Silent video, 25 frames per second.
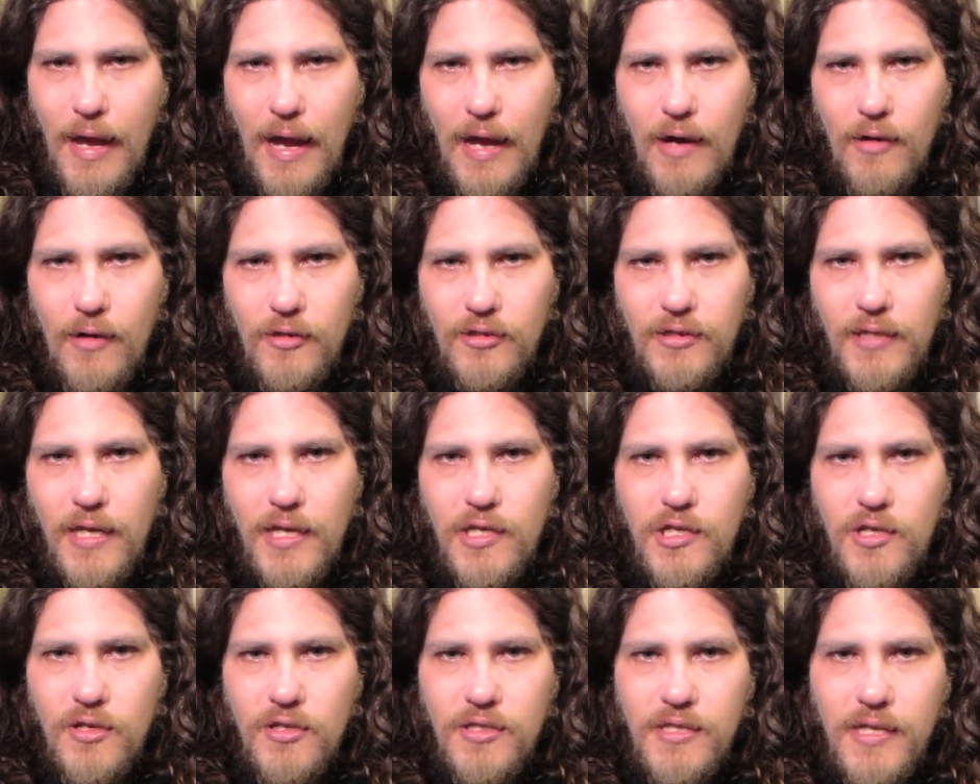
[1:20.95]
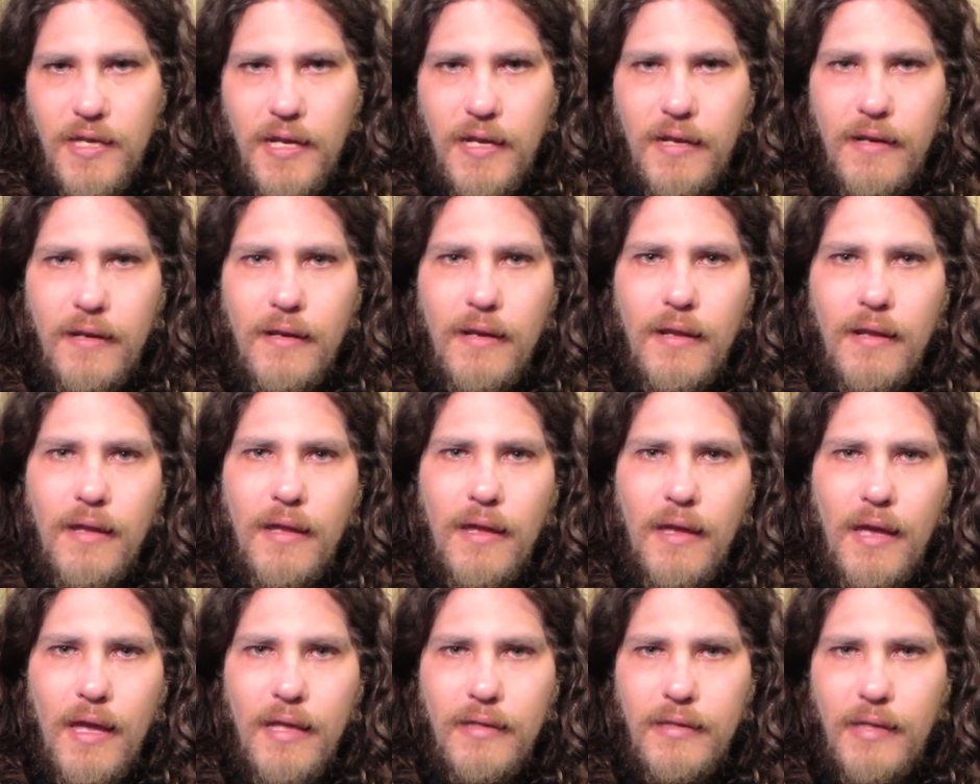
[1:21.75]
los hechos en,
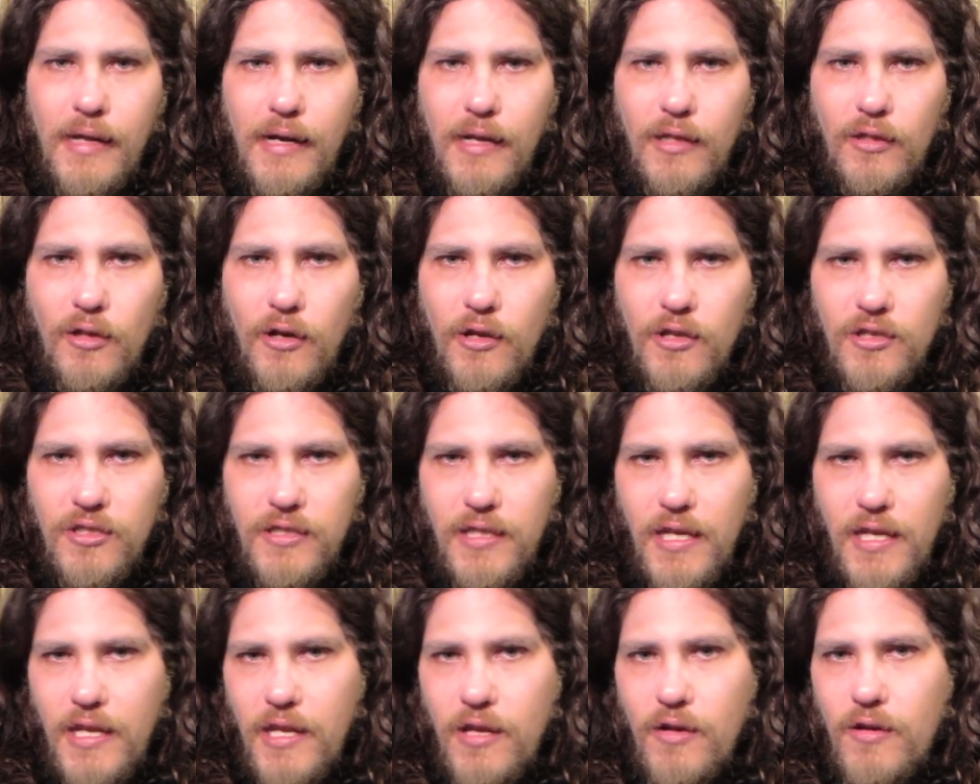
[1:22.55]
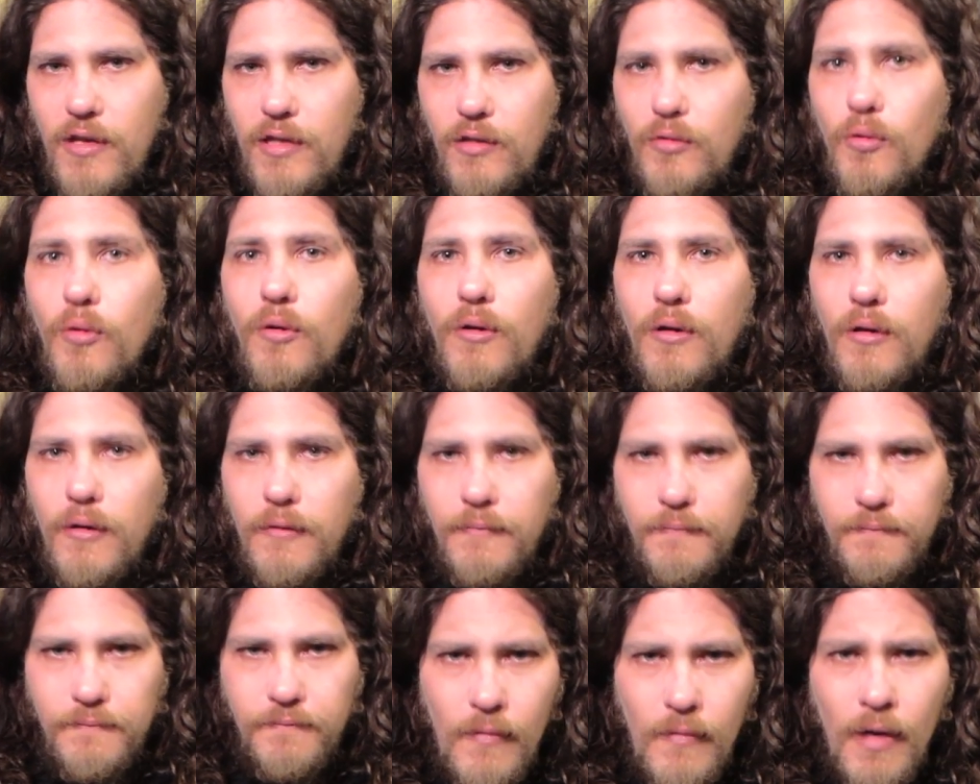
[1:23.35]
en territorio sirio y turco.
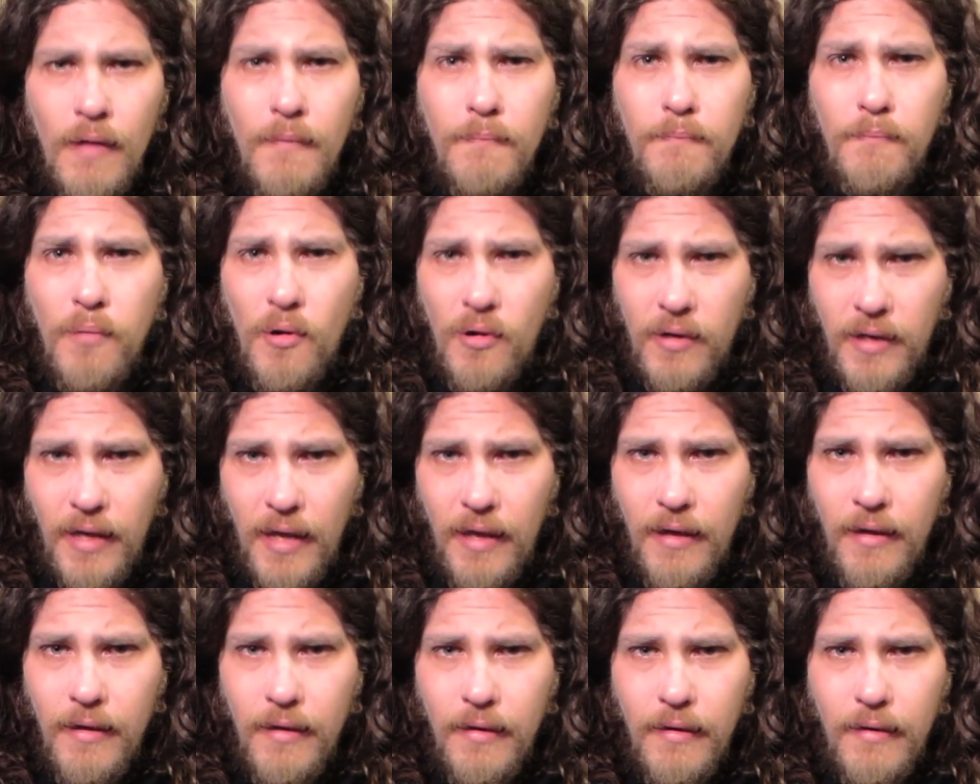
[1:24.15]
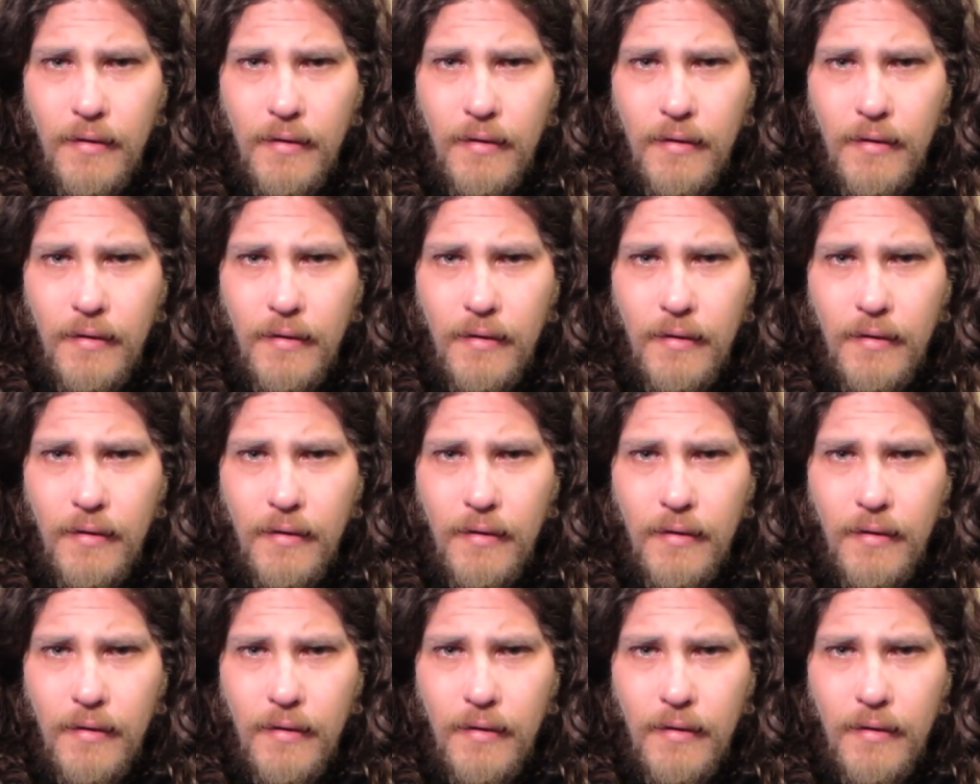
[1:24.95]
¿Por qué?